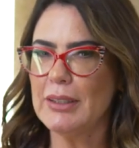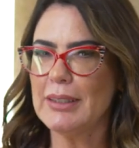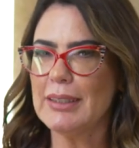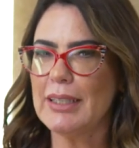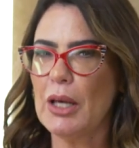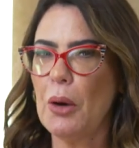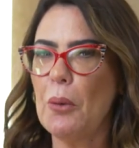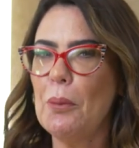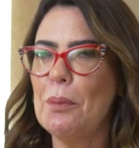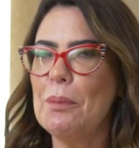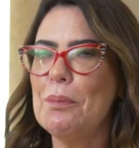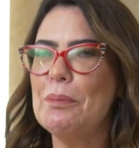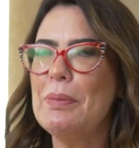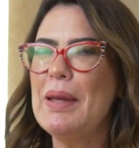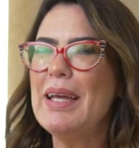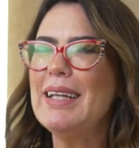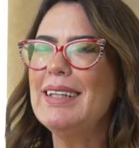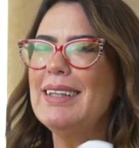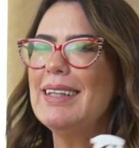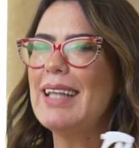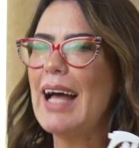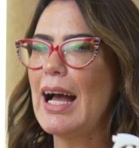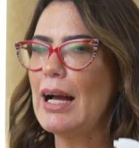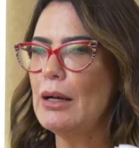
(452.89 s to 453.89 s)
que é o
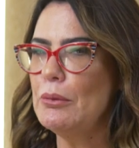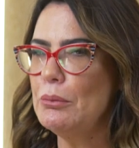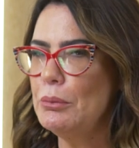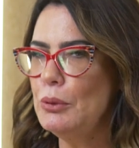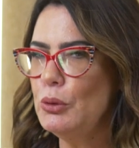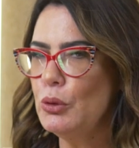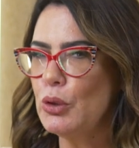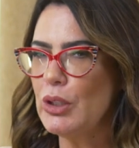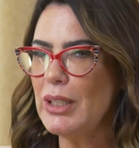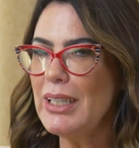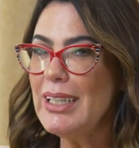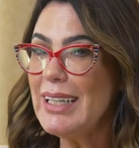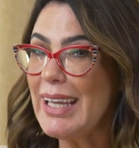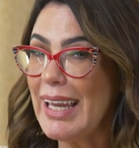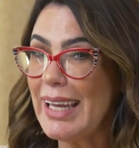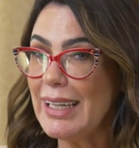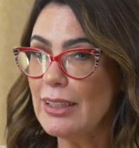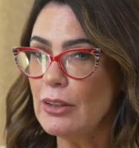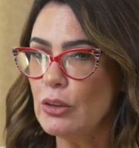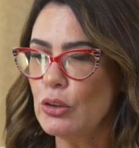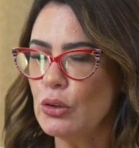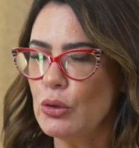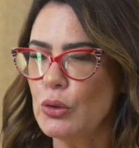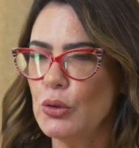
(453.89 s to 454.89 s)

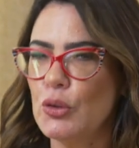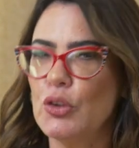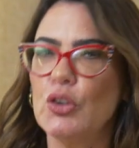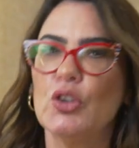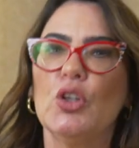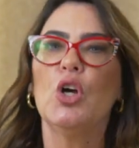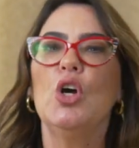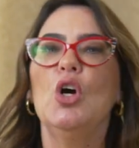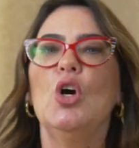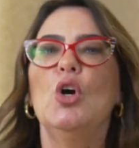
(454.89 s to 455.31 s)
PW500,